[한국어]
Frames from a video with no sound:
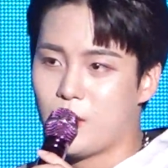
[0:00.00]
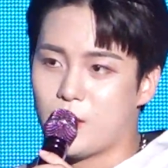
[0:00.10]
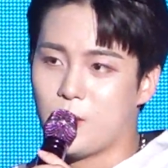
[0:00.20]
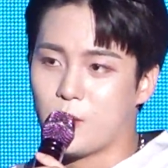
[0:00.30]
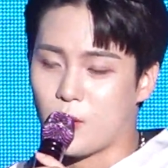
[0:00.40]

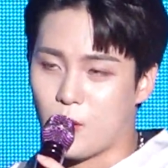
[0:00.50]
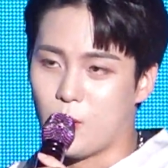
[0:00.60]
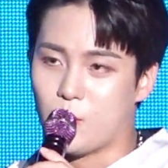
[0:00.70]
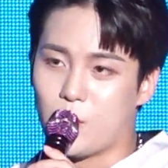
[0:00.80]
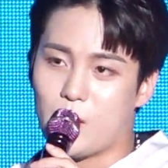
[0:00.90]
그런
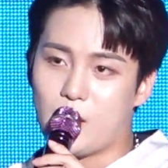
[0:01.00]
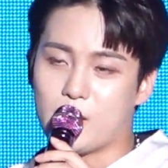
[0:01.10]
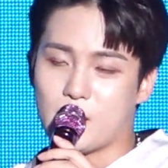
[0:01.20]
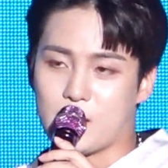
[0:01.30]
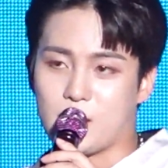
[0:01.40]
경험과
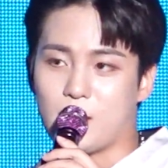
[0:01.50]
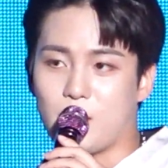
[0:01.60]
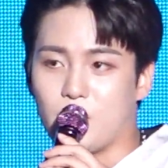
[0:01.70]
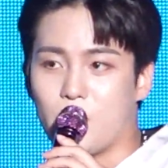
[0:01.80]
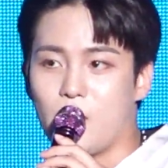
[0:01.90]

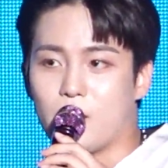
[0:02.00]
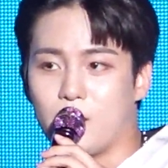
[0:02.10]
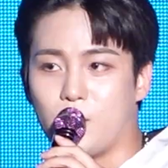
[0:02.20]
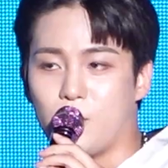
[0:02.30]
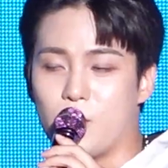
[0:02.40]
자신감과
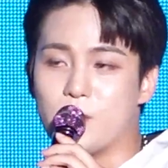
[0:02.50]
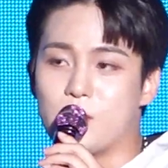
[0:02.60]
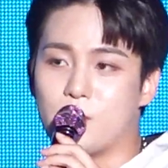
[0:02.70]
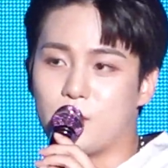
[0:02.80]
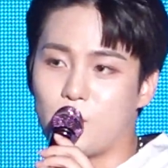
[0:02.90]
그리고
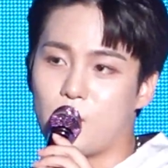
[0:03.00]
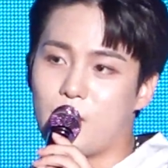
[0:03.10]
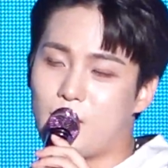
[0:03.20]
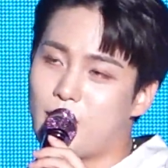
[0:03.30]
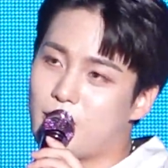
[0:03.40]
연습을 통한
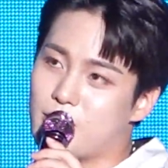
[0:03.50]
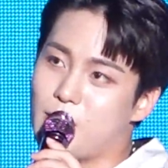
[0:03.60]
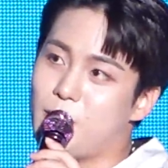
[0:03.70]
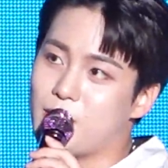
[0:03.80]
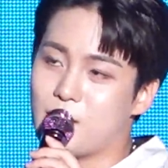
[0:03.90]
그
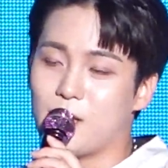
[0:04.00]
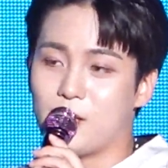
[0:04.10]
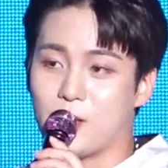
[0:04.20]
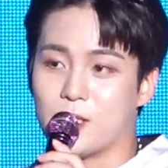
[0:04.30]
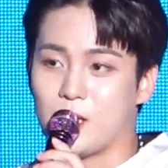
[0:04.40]
삼박자가
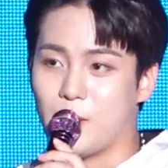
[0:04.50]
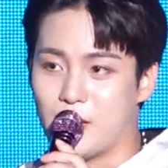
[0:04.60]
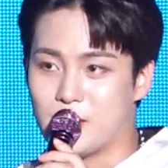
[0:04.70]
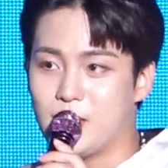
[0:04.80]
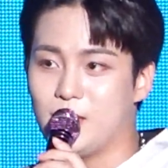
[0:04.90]
되게 잘
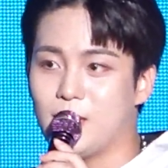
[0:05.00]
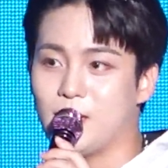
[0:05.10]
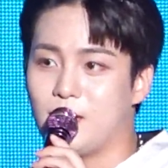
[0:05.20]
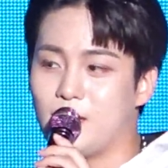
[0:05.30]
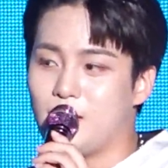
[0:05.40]
맞은
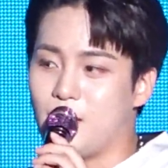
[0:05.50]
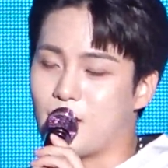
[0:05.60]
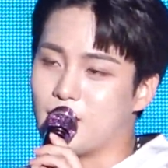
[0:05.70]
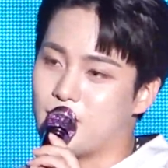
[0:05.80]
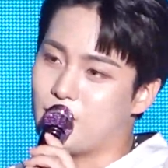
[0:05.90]

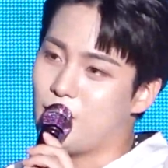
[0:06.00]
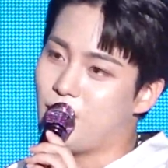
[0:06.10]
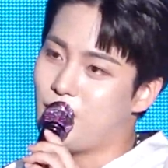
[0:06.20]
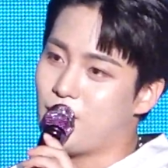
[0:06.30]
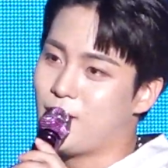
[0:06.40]
약간
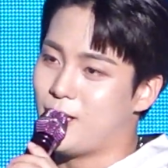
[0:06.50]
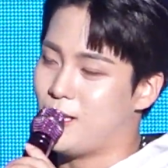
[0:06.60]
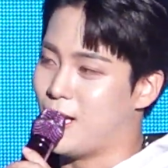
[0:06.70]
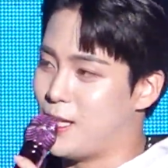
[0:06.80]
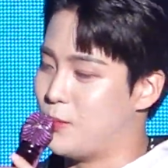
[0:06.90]
그런
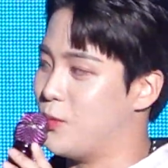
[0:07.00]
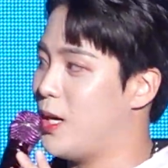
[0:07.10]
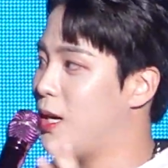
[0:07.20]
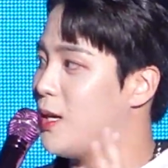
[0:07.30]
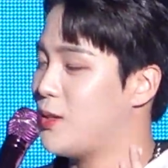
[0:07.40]

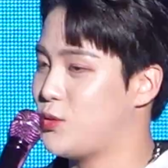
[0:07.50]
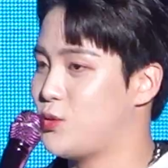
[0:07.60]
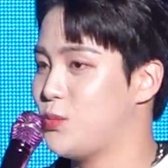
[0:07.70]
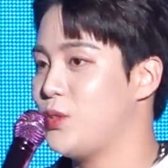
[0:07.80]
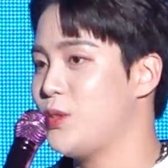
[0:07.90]
라이브와
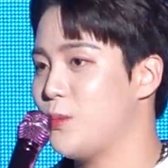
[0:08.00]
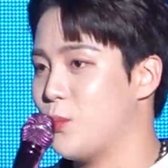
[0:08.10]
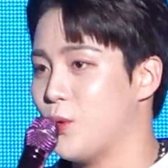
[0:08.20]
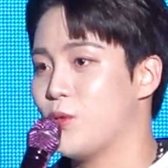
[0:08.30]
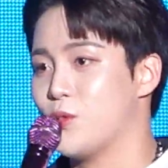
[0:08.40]
춤을
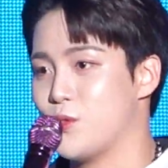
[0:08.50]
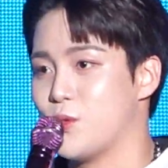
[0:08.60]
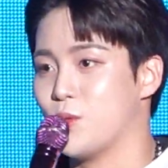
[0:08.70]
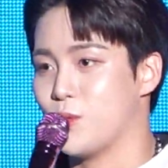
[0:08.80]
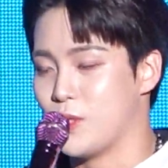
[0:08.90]
보여줄
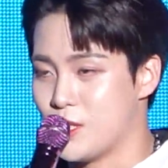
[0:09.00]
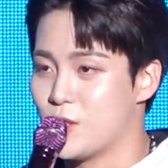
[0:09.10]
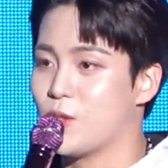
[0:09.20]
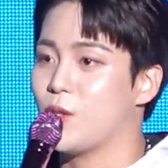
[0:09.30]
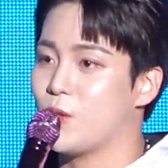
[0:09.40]
수
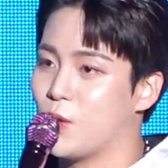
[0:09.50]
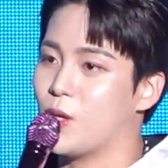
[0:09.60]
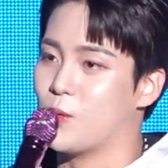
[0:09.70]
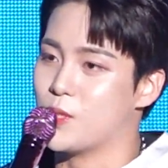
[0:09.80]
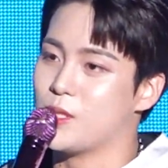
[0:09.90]
있었던
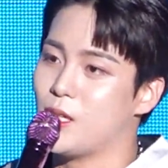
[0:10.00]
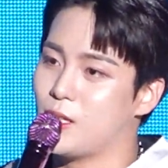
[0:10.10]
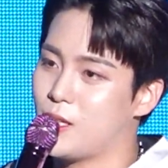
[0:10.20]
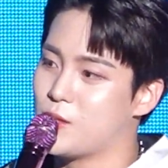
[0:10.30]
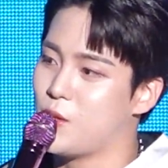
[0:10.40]
거라고
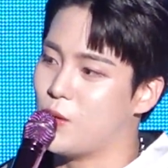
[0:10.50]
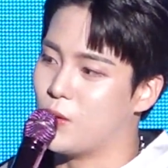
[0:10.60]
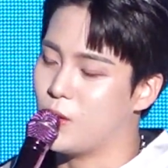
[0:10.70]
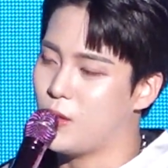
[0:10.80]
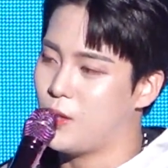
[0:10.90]
생각을 해서
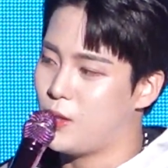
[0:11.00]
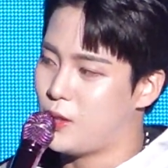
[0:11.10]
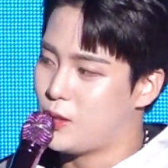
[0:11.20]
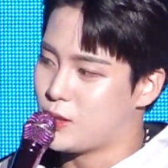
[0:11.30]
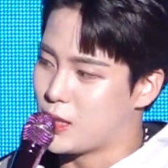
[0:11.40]

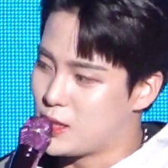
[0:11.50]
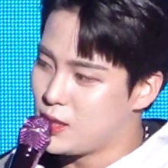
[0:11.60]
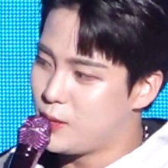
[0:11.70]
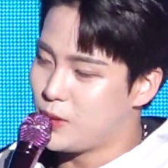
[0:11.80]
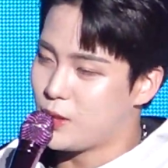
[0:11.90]

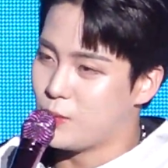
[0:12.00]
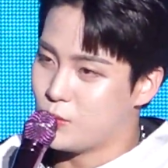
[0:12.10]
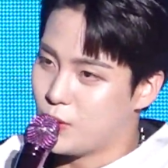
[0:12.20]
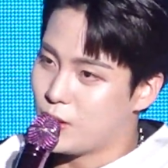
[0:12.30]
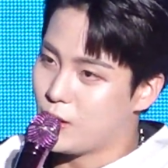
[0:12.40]
자신감 있게
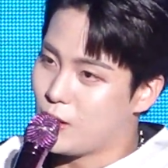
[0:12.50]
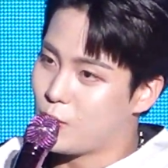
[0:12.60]
무대를